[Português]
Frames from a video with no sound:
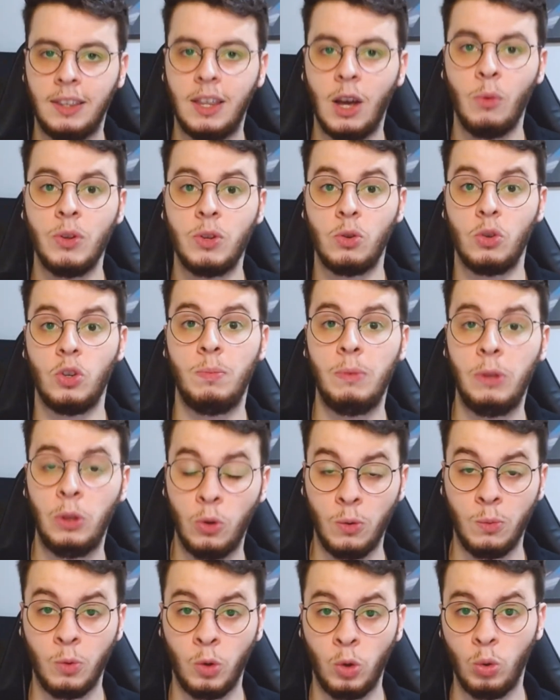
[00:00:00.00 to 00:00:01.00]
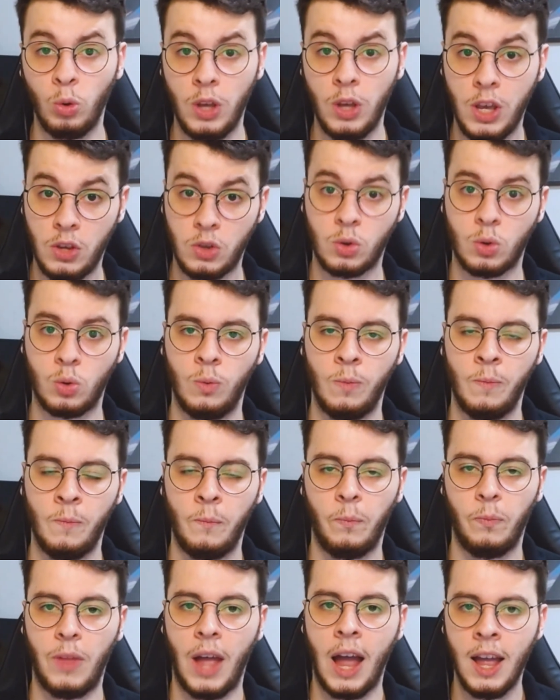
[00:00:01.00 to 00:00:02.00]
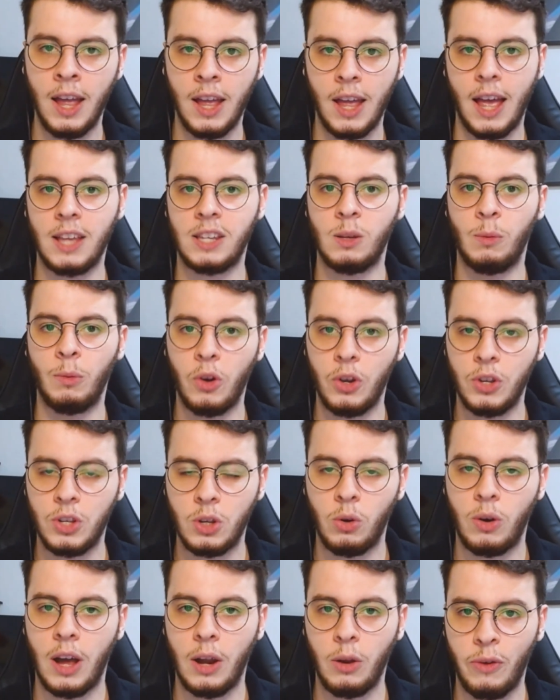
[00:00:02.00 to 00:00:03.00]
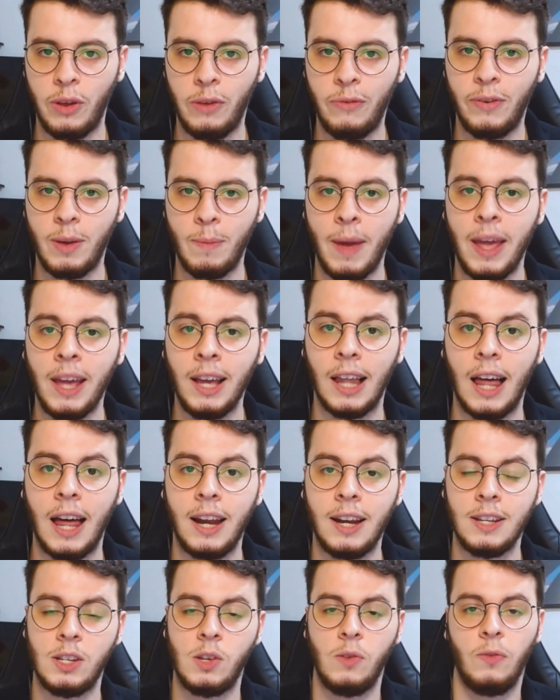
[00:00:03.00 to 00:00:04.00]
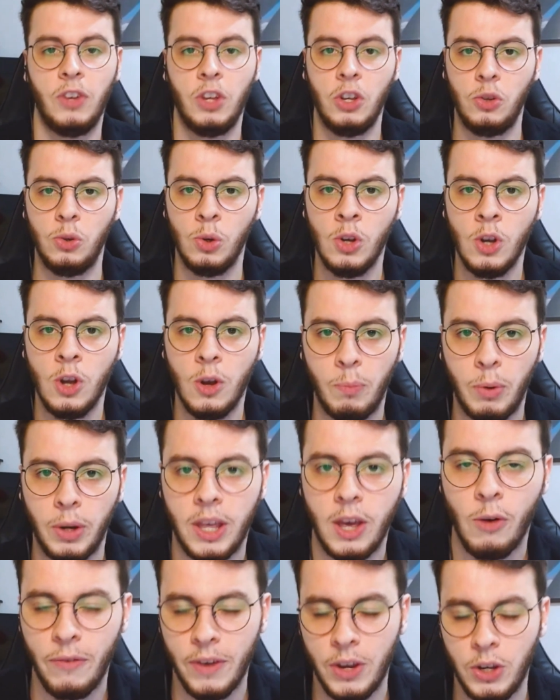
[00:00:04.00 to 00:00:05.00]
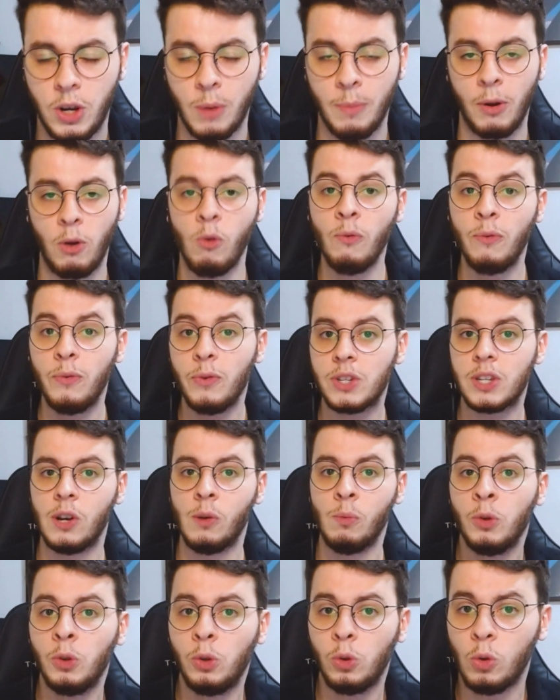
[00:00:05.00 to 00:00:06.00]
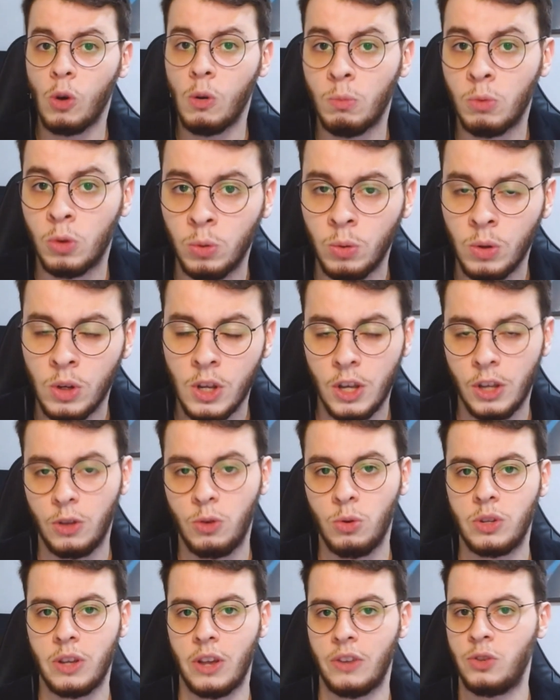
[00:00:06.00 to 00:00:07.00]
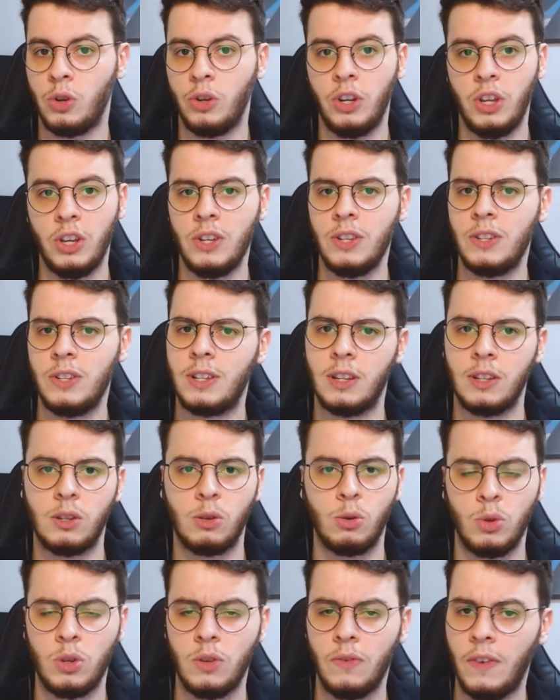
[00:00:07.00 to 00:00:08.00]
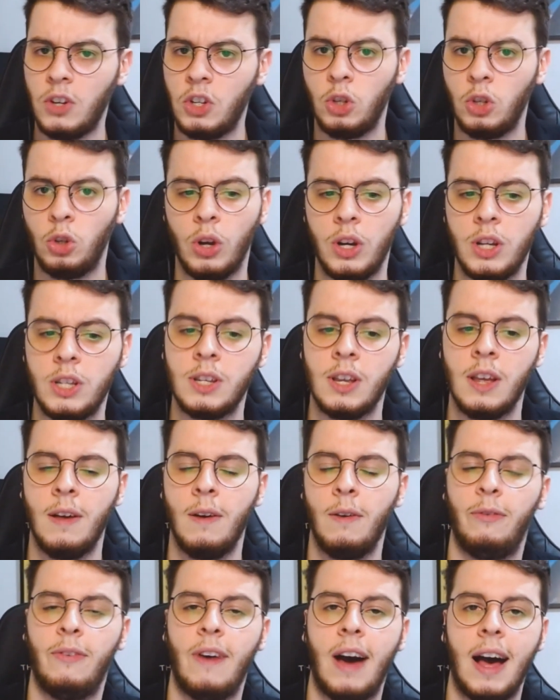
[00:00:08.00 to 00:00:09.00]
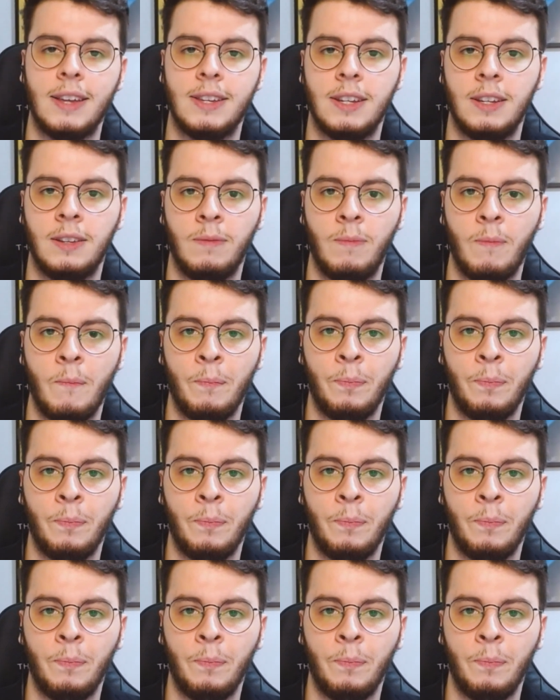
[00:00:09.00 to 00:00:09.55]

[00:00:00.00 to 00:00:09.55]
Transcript: Então, isso diminui muito o risco tá? Essa é uma coisa que eu quero que fique bem clara nesse vídeo, porque eu vejo que é uma confusão muito comum que os acionistas, que os investidores fazem.